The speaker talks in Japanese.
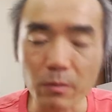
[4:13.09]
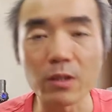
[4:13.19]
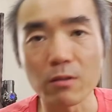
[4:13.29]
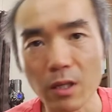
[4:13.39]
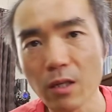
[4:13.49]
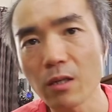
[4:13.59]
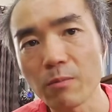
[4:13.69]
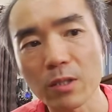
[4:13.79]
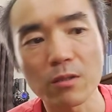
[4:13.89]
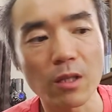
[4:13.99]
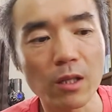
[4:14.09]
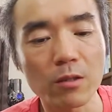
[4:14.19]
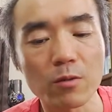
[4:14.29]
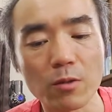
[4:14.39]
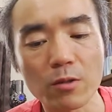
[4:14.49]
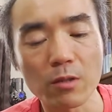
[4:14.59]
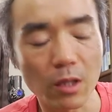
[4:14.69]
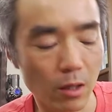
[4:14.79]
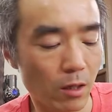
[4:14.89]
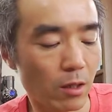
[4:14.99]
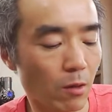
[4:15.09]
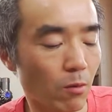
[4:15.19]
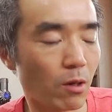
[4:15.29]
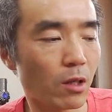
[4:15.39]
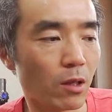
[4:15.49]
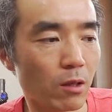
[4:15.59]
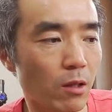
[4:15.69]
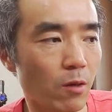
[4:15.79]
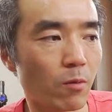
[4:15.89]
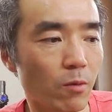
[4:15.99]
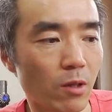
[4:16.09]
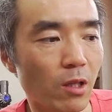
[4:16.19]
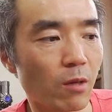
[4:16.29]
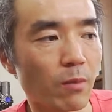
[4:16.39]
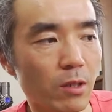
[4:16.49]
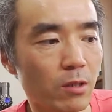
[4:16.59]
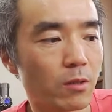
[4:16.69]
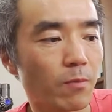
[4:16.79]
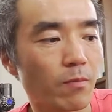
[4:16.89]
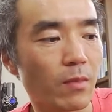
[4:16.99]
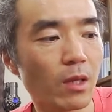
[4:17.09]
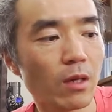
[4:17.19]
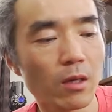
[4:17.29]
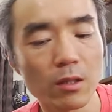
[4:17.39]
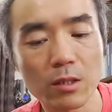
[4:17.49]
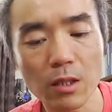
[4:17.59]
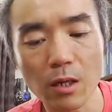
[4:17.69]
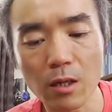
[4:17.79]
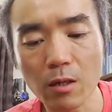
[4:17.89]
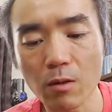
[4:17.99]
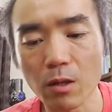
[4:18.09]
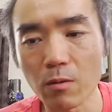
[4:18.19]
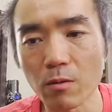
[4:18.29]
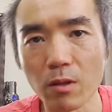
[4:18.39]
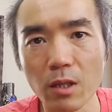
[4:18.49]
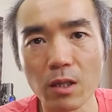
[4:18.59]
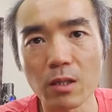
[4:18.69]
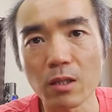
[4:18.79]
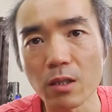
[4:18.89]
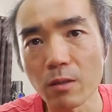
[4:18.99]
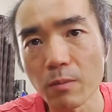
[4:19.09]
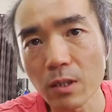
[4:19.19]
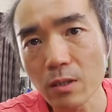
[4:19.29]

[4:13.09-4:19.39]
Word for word: 水ね。水750でやろうかなって思ってます。したら、これ飲んでいきま